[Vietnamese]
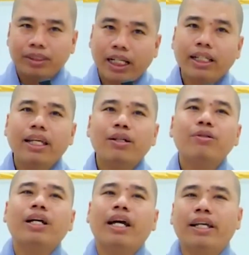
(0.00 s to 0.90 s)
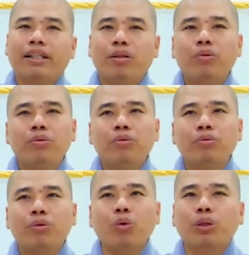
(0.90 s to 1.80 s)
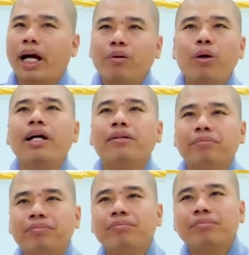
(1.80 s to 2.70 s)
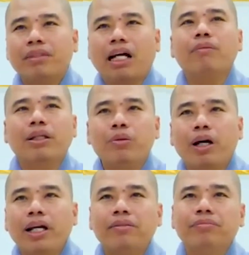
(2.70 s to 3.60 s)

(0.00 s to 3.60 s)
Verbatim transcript: nhân địa của Ngài tu thù thắng quá, đặc biệt quá.